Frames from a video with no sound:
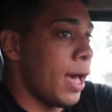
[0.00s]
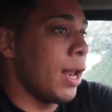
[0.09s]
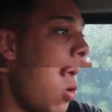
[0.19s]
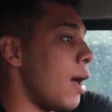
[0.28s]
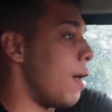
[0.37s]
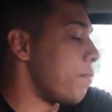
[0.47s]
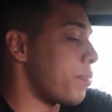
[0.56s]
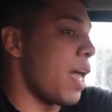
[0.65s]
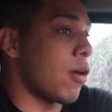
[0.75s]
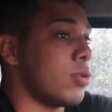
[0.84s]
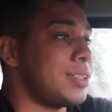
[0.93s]

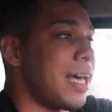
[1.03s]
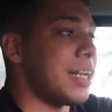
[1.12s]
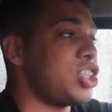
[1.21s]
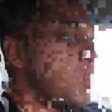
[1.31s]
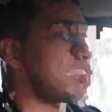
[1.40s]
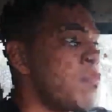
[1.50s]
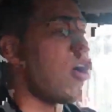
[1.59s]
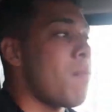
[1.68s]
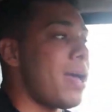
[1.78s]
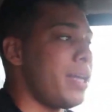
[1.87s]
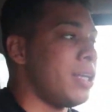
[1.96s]
Ela é acusada de
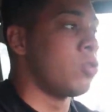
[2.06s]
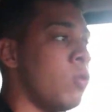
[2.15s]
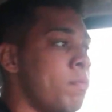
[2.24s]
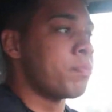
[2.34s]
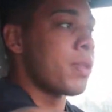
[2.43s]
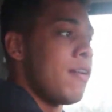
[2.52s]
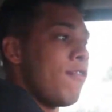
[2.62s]
matar o marido.